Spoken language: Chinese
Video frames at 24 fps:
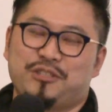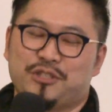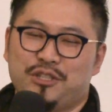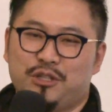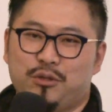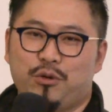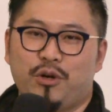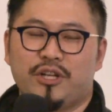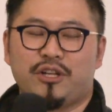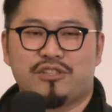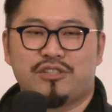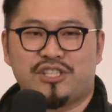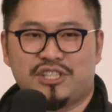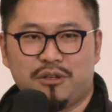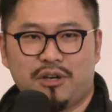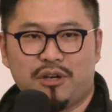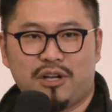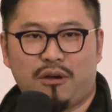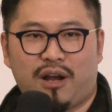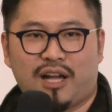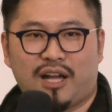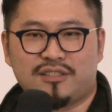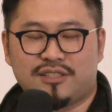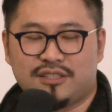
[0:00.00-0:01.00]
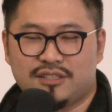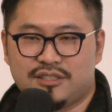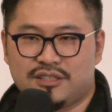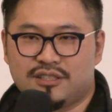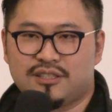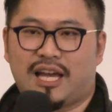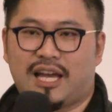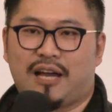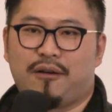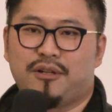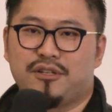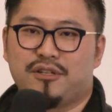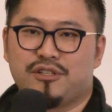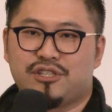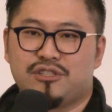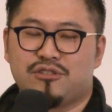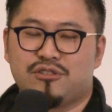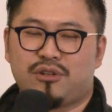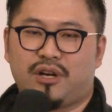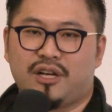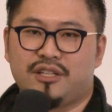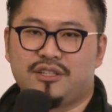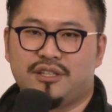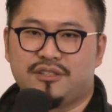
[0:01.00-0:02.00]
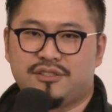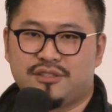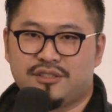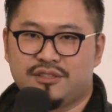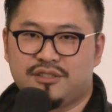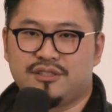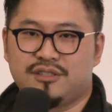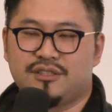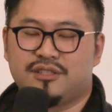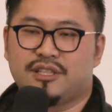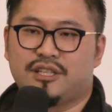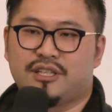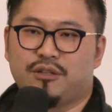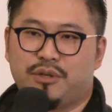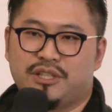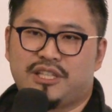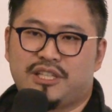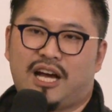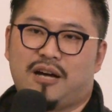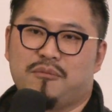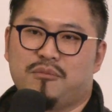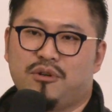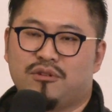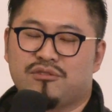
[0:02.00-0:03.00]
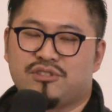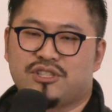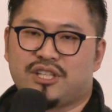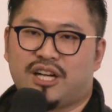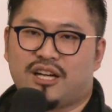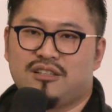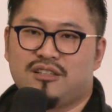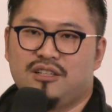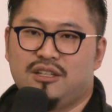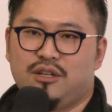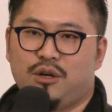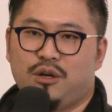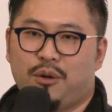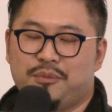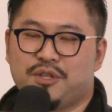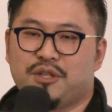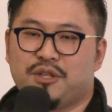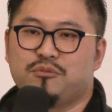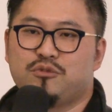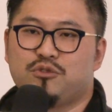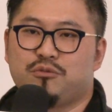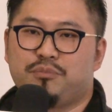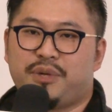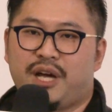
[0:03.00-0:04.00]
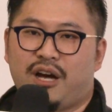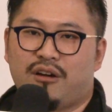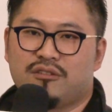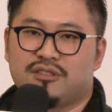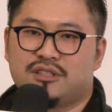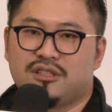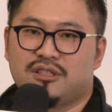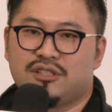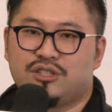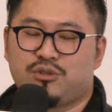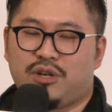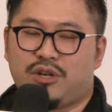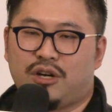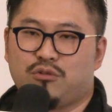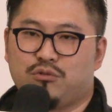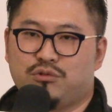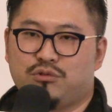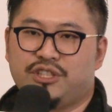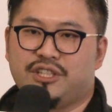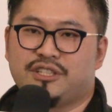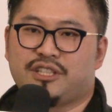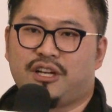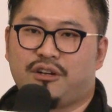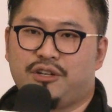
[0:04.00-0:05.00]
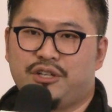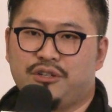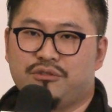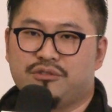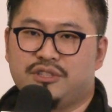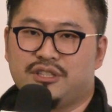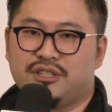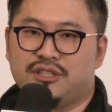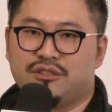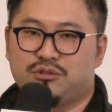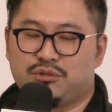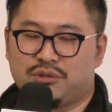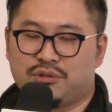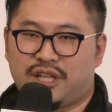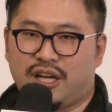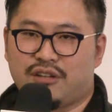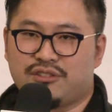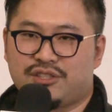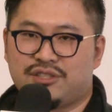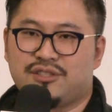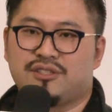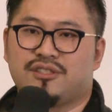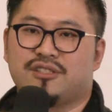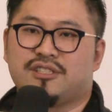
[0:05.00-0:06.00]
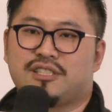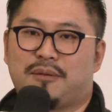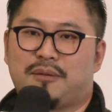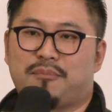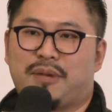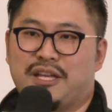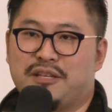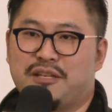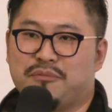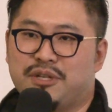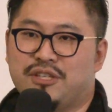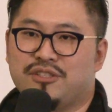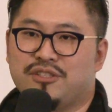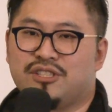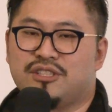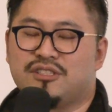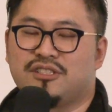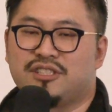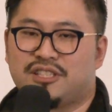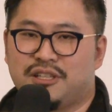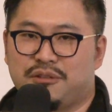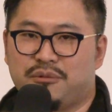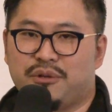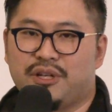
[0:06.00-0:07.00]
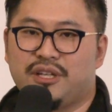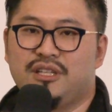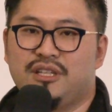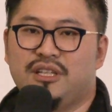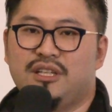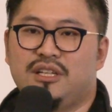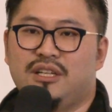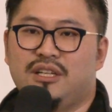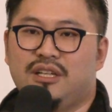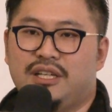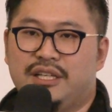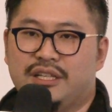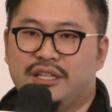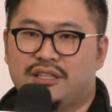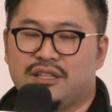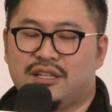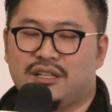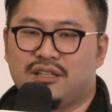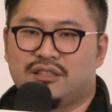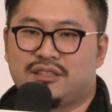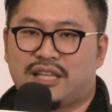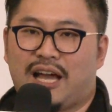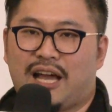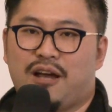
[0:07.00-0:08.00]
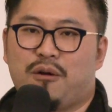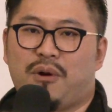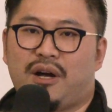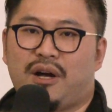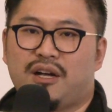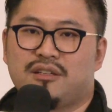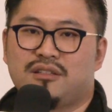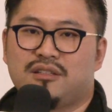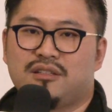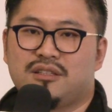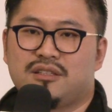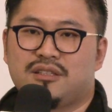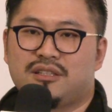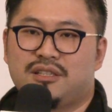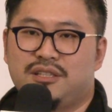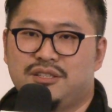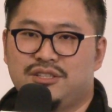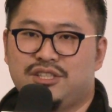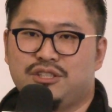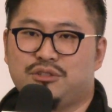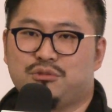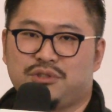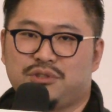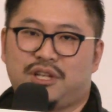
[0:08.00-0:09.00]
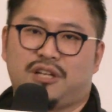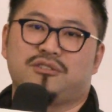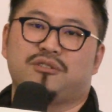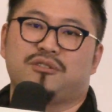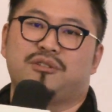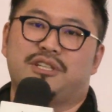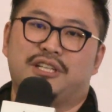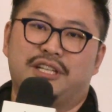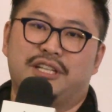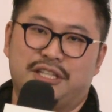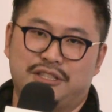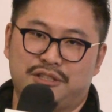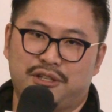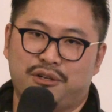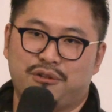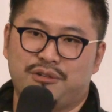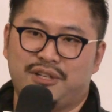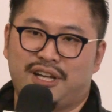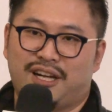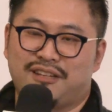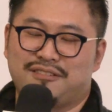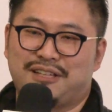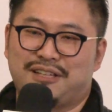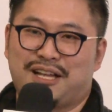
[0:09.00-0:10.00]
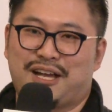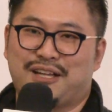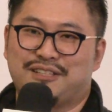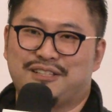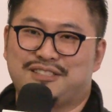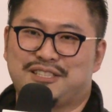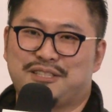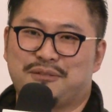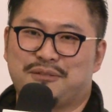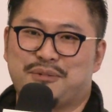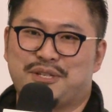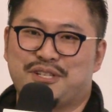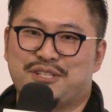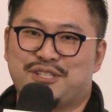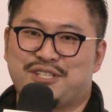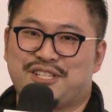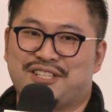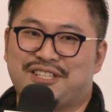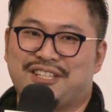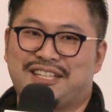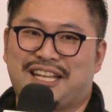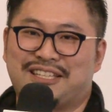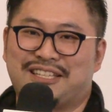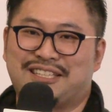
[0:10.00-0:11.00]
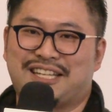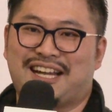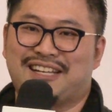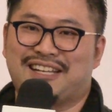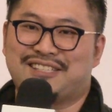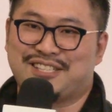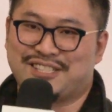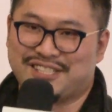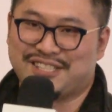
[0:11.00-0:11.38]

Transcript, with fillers: 就是如果有机会的话，支持台湾的新创，而且支持这个伟大的梦想。我们的目标呢，希望五年到六年做到市值三百亿美金，成为一个台湾科技独角兽，一个领头羊。那在这边谢谢大家，谢